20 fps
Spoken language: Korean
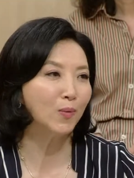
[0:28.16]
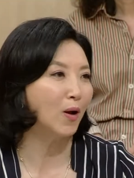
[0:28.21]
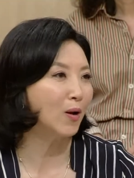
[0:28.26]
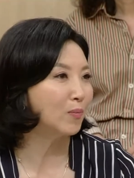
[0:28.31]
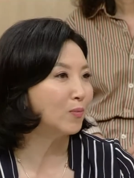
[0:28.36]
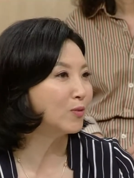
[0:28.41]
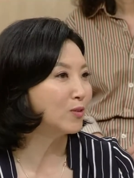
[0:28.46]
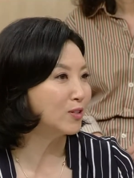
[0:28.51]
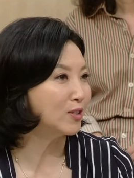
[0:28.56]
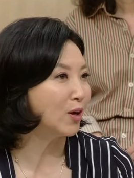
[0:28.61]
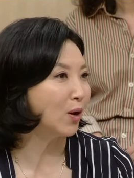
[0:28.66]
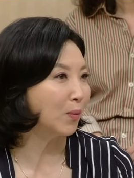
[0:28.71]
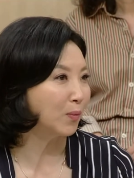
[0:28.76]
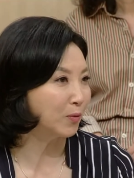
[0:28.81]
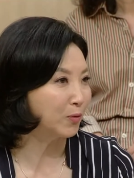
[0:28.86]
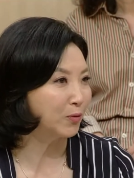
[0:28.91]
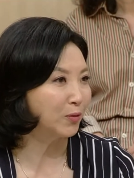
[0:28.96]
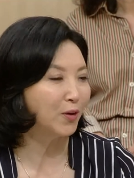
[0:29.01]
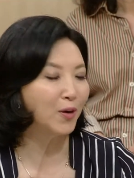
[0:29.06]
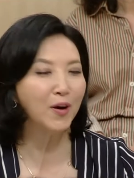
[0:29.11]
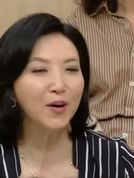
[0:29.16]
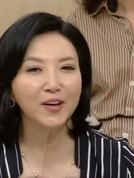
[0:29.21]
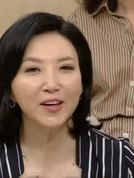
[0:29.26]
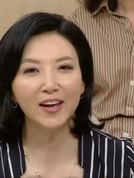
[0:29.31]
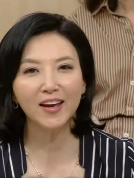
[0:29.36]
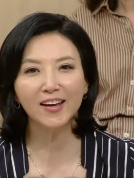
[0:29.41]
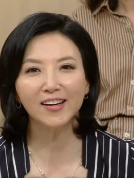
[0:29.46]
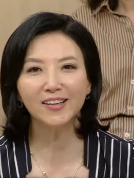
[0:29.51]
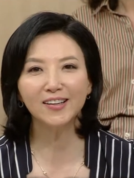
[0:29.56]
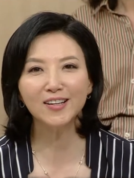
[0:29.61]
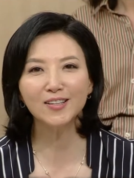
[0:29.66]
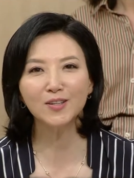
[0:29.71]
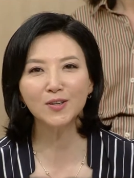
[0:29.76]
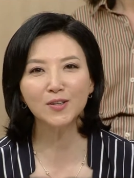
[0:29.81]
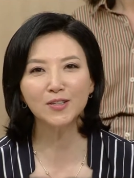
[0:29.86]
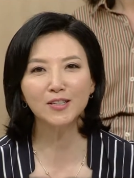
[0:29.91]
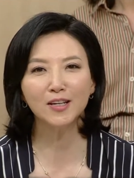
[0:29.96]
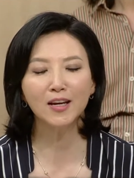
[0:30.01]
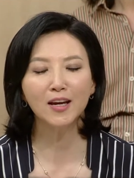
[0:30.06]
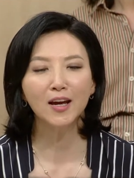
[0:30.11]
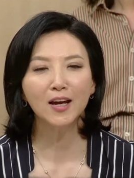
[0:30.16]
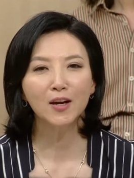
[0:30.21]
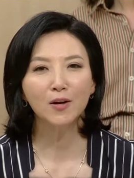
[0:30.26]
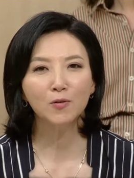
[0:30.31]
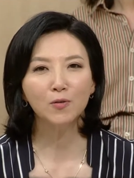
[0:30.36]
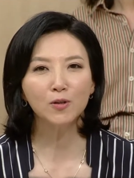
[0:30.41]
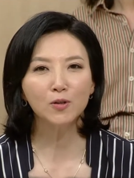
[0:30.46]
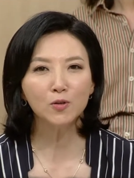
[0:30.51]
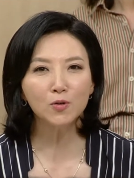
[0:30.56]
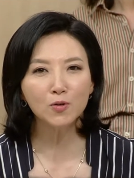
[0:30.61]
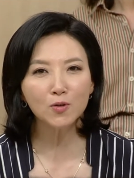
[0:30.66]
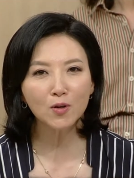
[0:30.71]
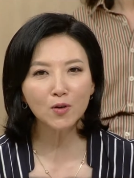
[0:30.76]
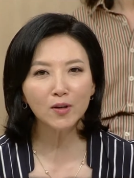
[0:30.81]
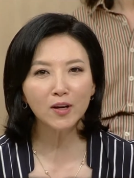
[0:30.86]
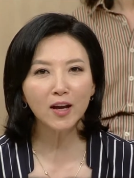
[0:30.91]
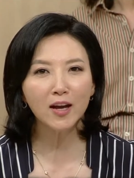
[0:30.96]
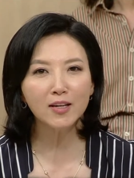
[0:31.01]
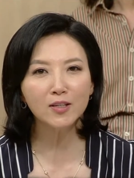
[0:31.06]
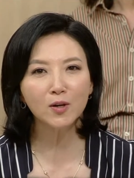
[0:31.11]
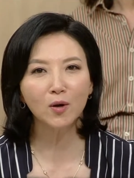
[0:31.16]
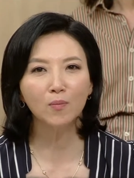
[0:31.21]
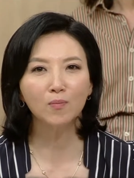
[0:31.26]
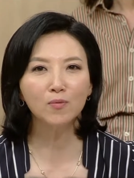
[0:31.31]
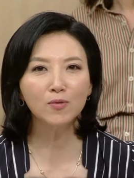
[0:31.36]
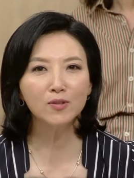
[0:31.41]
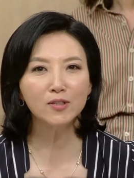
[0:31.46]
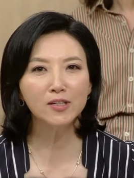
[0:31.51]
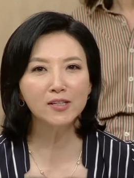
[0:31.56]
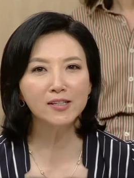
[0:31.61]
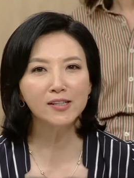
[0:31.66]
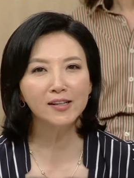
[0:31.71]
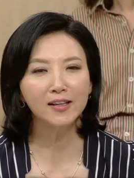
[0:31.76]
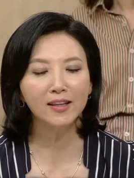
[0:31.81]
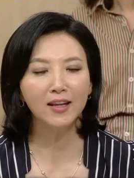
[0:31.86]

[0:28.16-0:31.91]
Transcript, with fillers: 발 문제 음. 없고요. 예, 그래서 음. 이제 우리 추석에 전 부치실